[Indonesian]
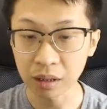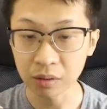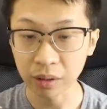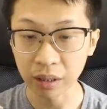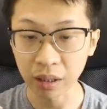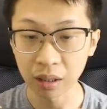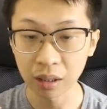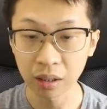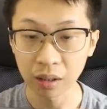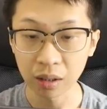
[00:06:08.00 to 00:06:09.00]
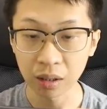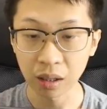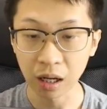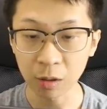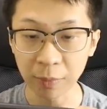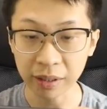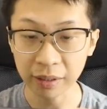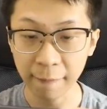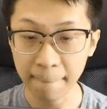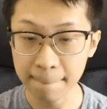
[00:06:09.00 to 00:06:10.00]
itu ya halo Mike
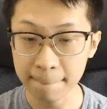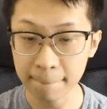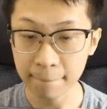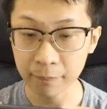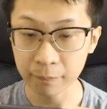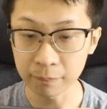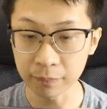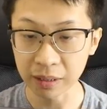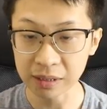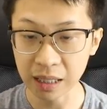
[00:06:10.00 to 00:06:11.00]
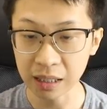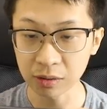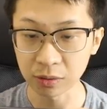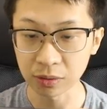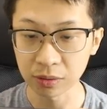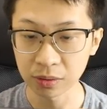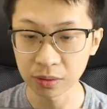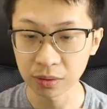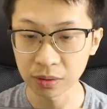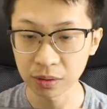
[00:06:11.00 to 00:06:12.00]
hmm kena sekali loh
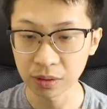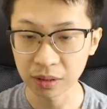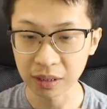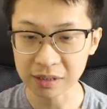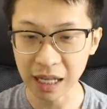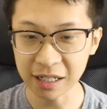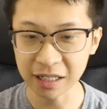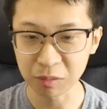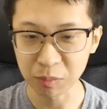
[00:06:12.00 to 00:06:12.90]
kena sekali dia